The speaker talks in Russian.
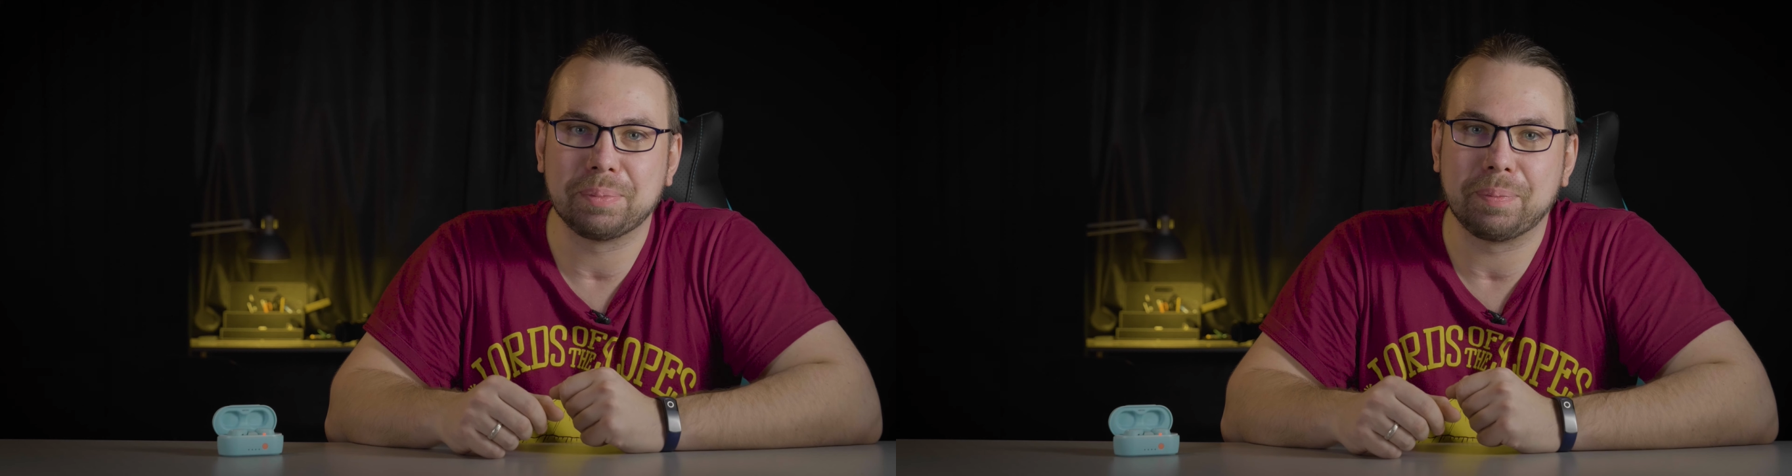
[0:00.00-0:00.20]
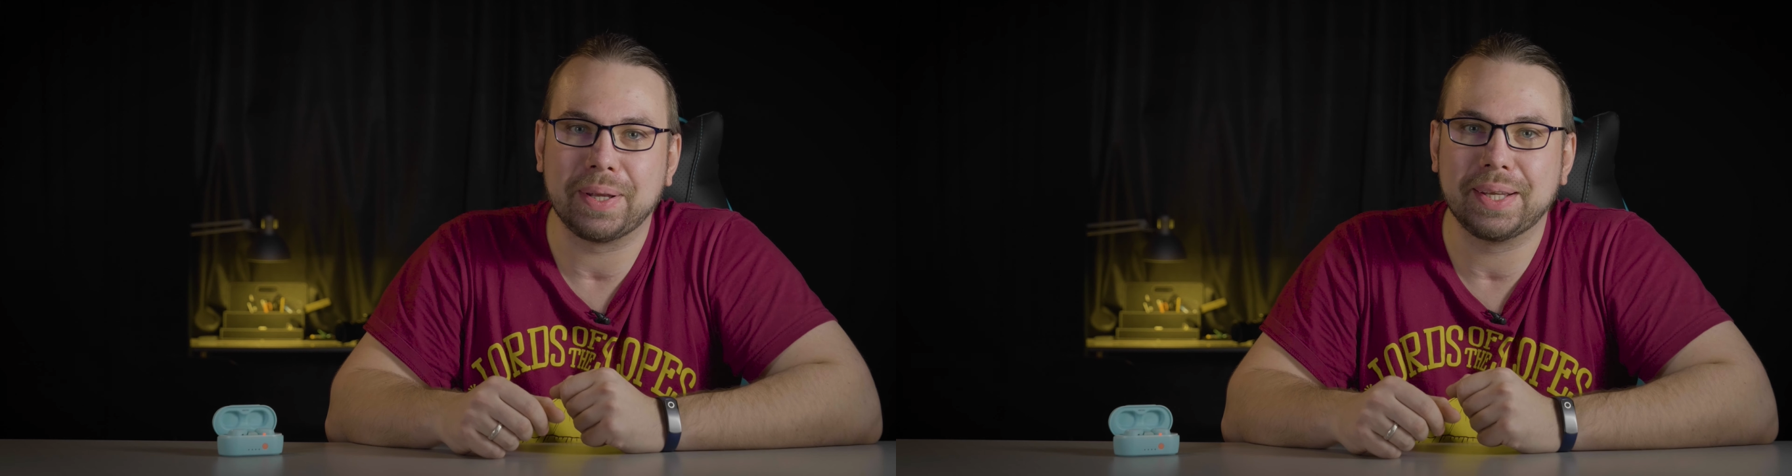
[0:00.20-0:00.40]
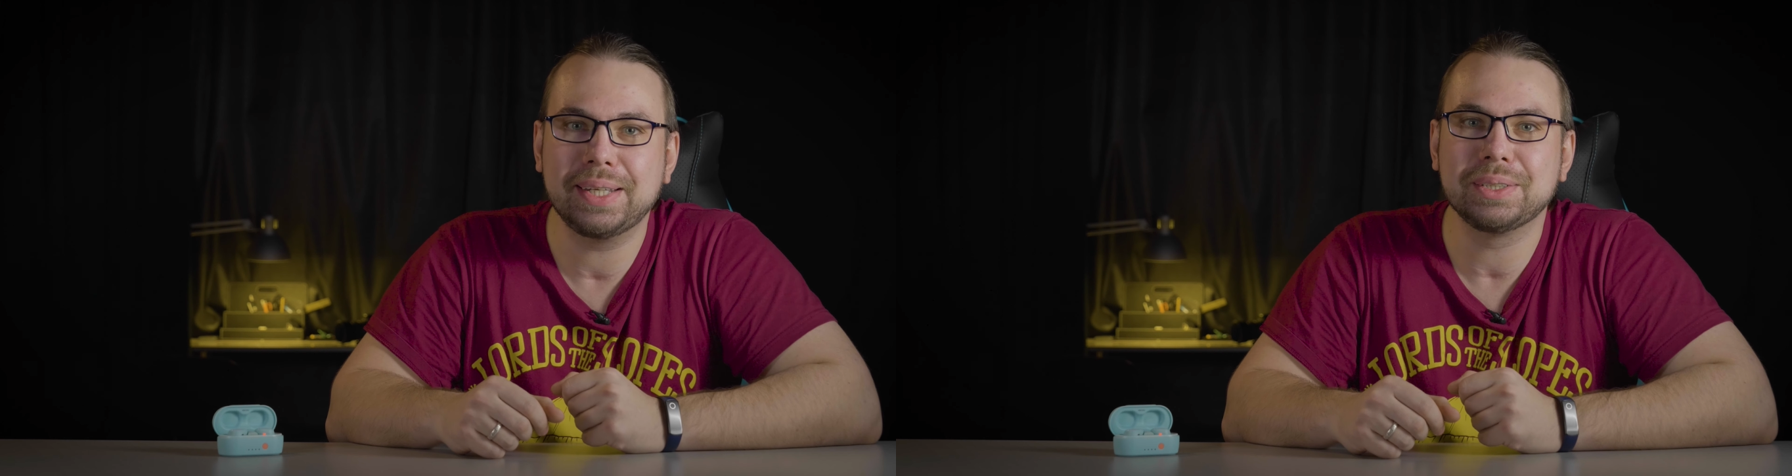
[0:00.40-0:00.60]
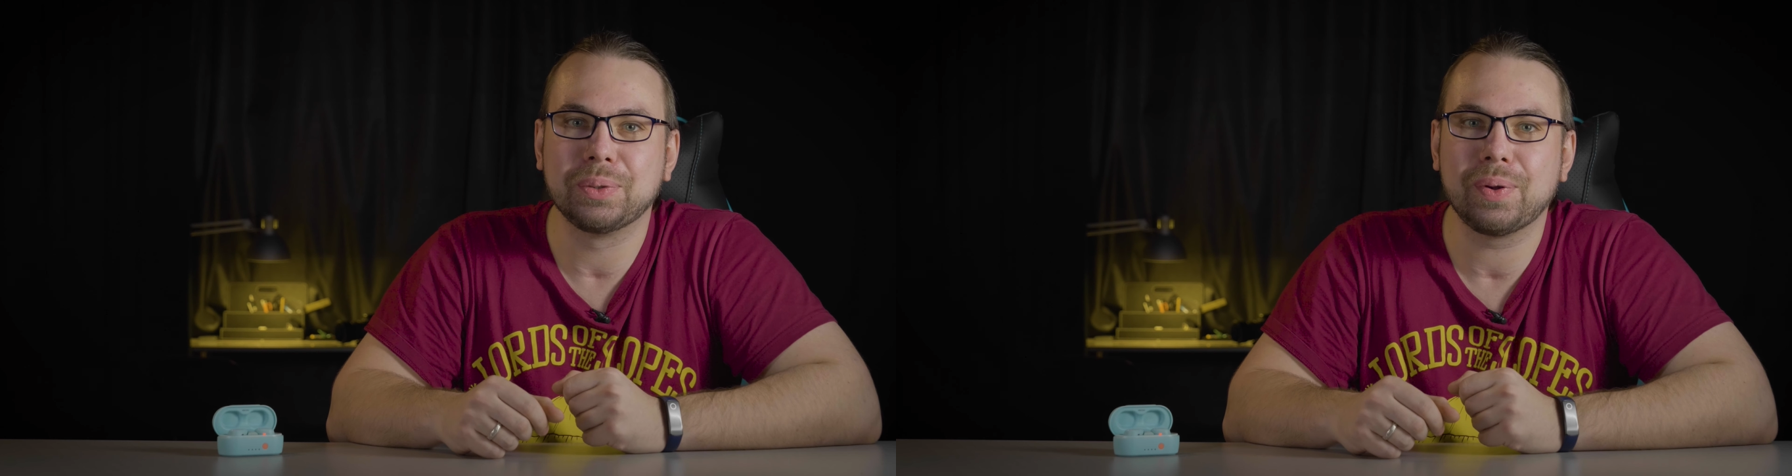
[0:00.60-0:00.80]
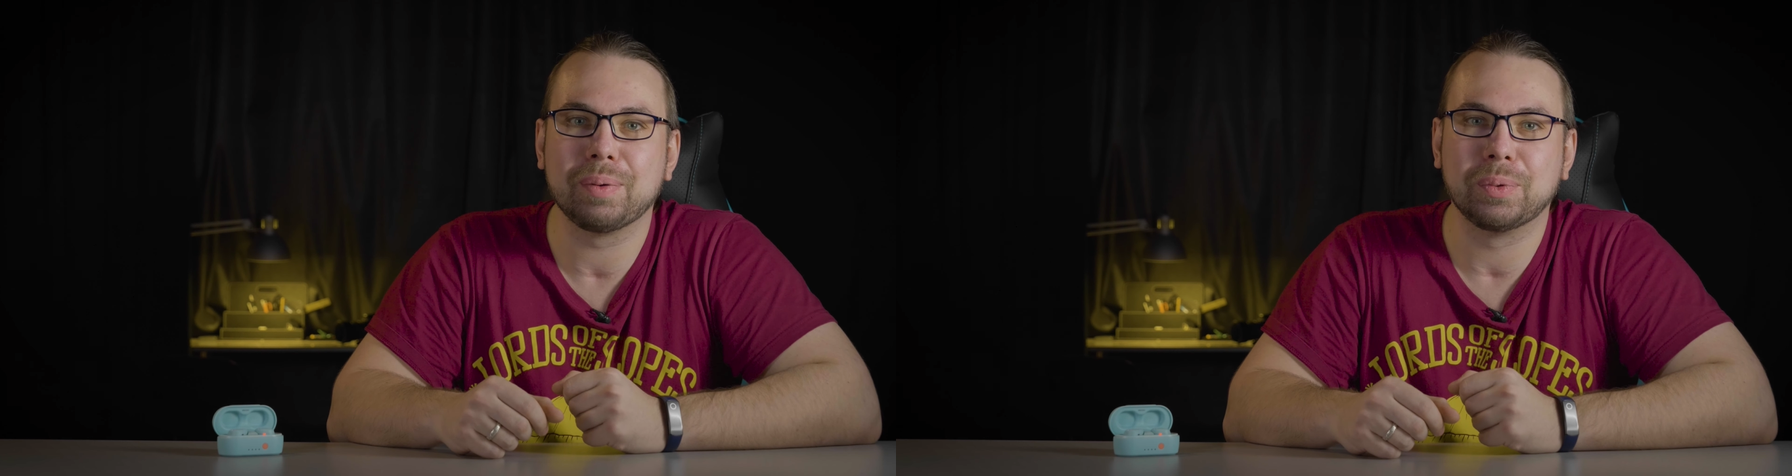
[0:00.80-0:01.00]
попадает,
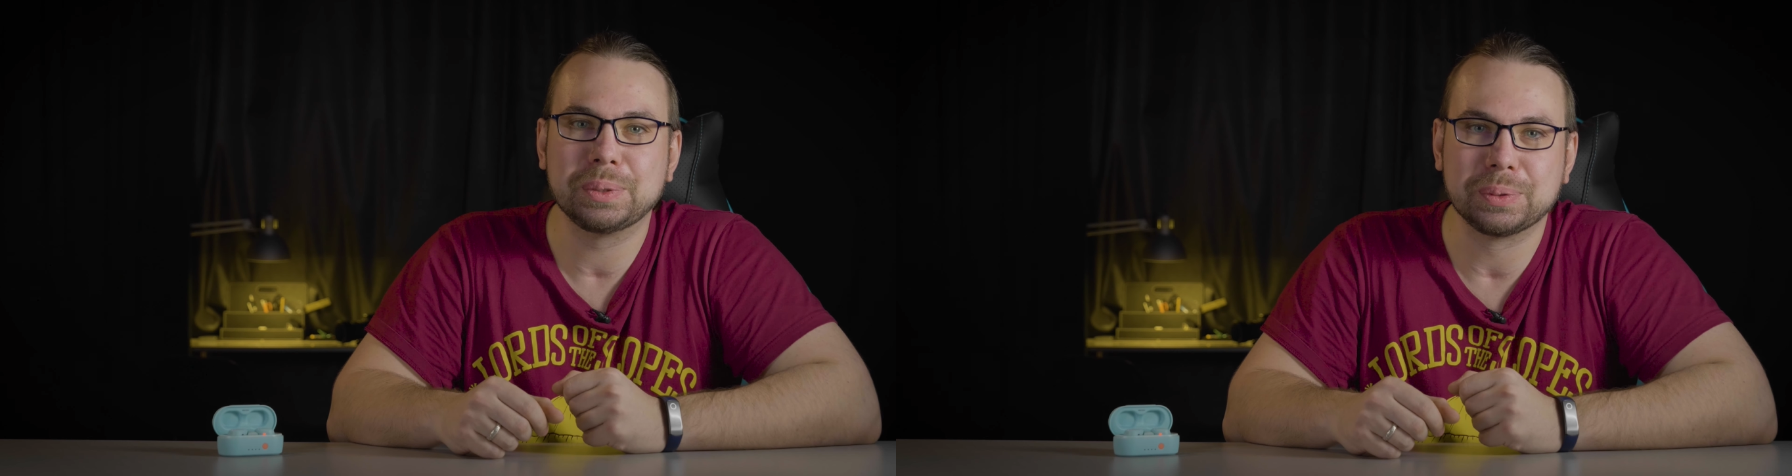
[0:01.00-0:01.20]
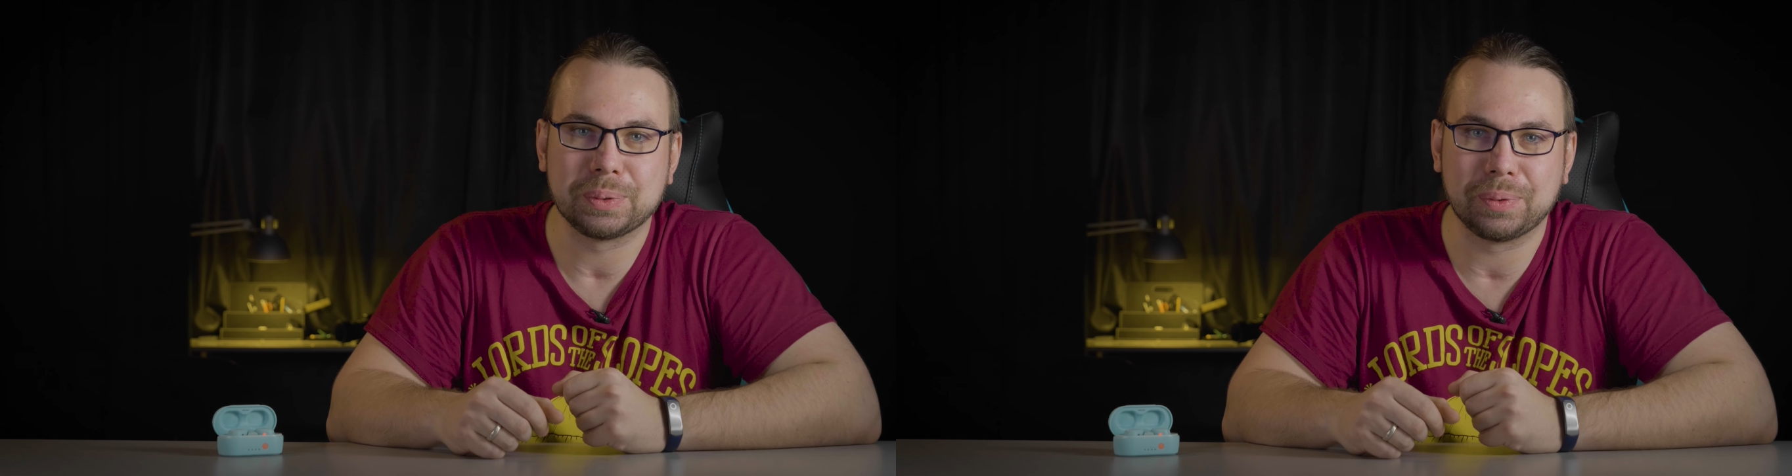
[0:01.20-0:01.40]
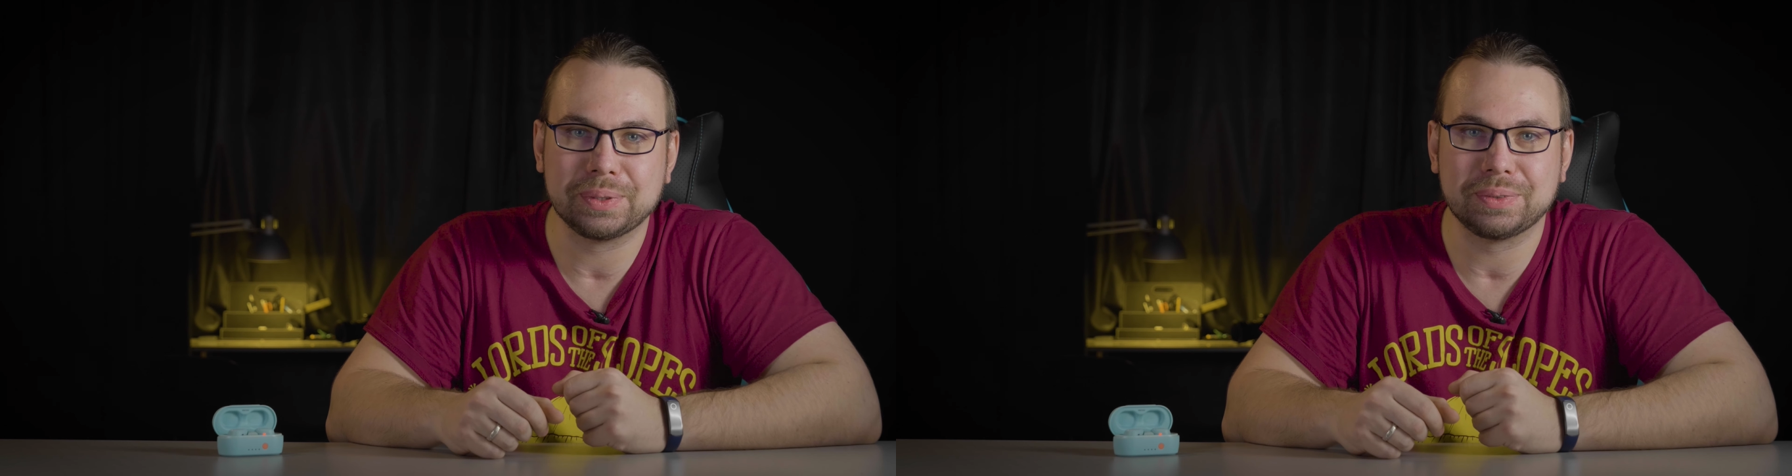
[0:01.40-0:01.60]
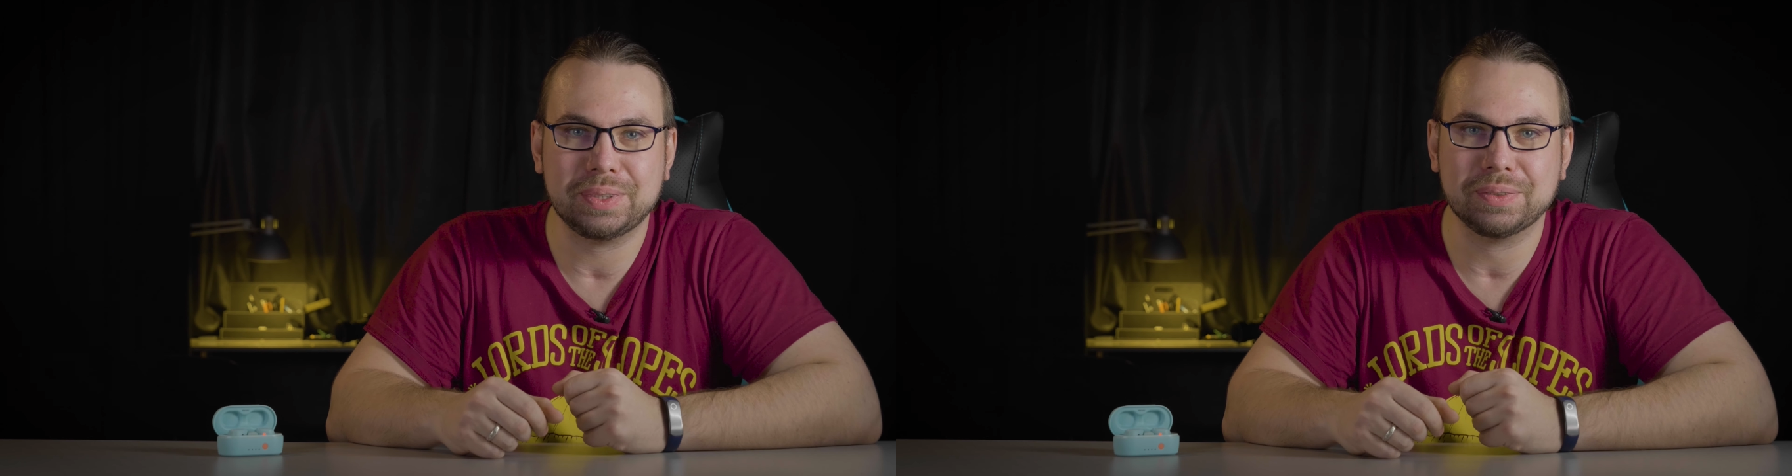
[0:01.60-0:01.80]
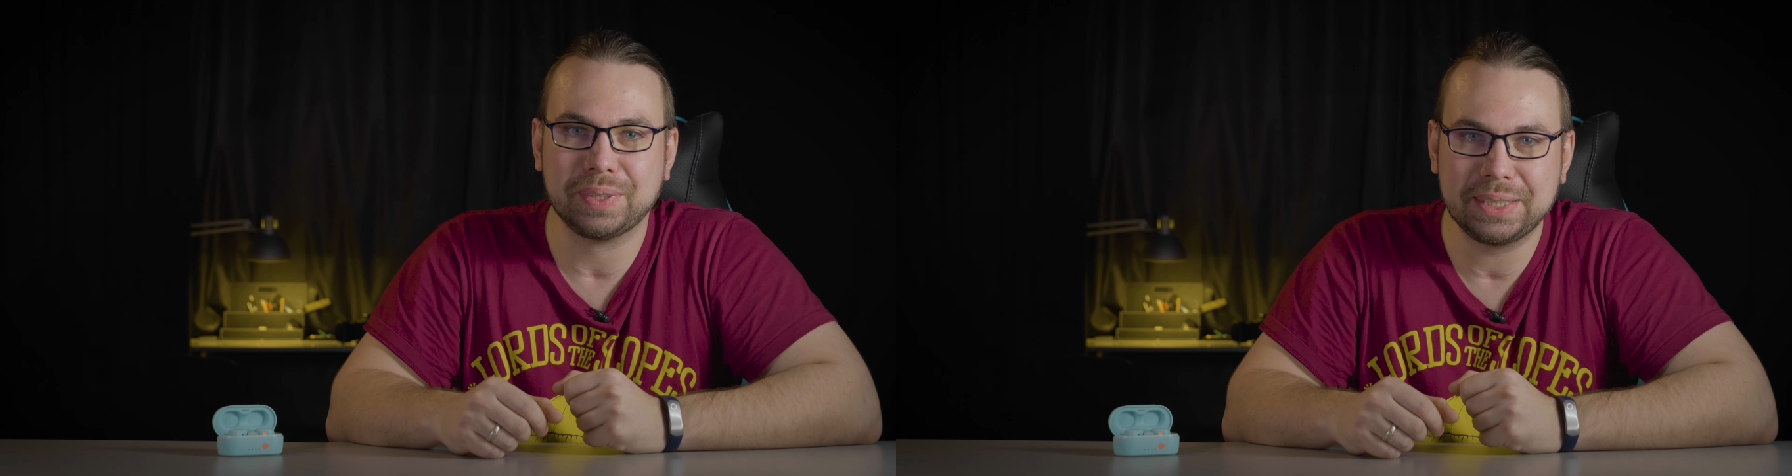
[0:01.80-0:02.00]
то работе устройства
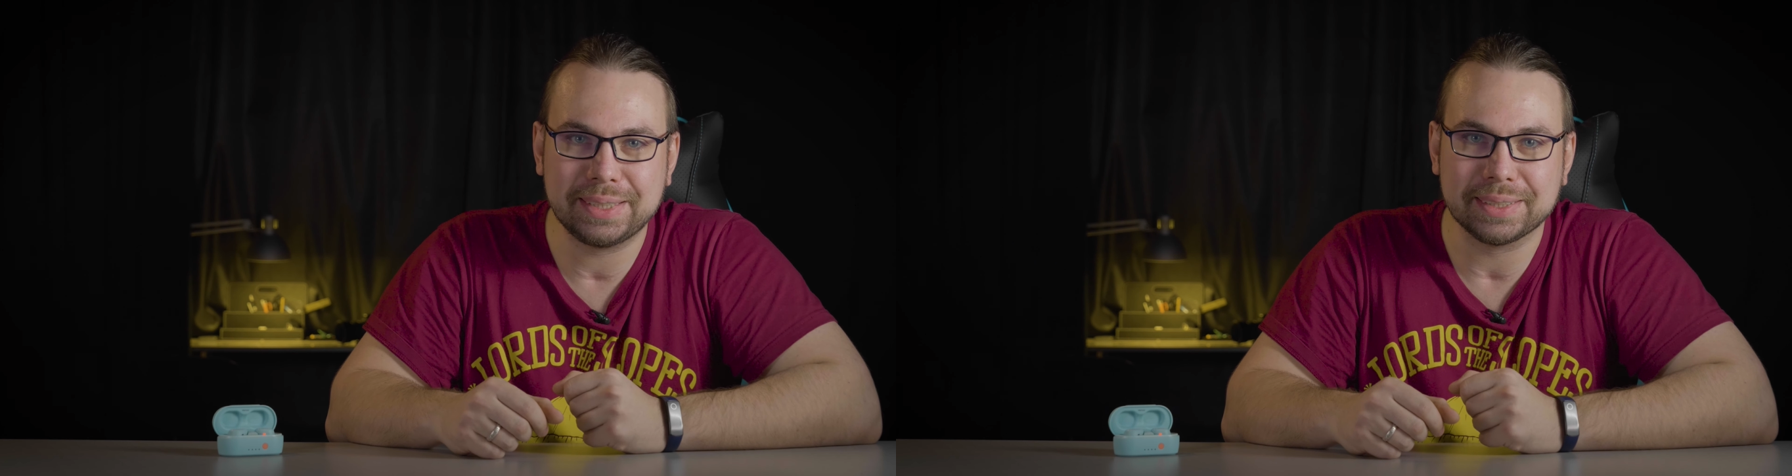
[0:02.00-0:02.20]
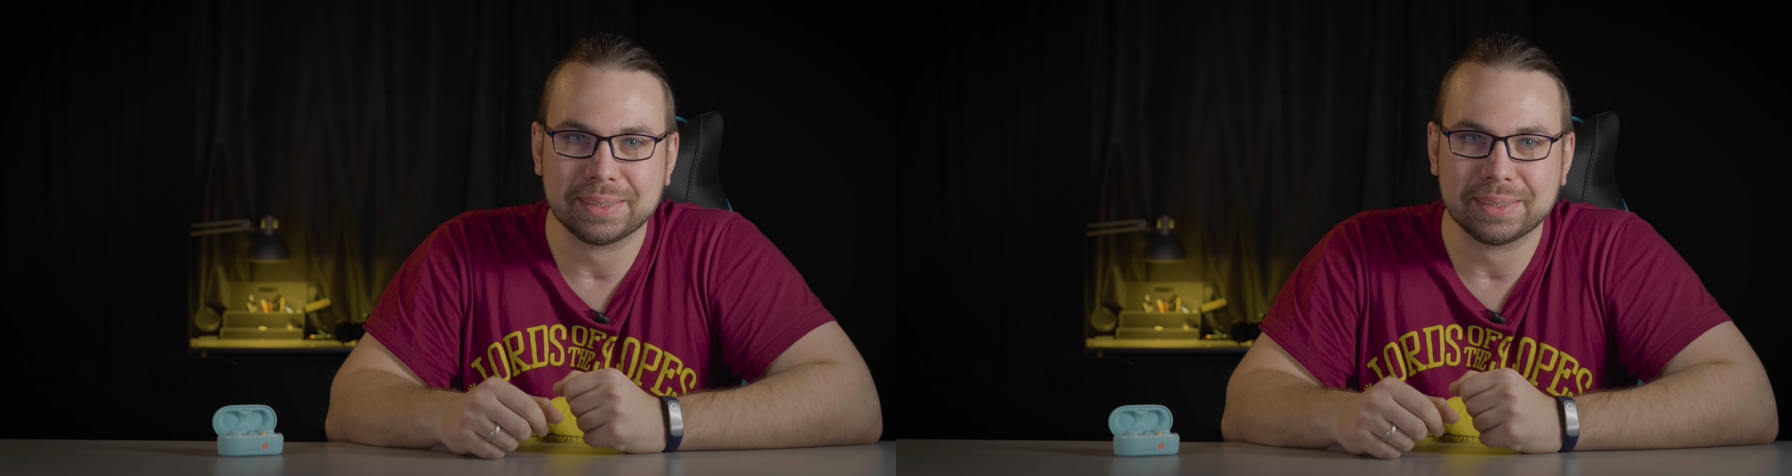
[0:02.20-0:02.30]
не вредит.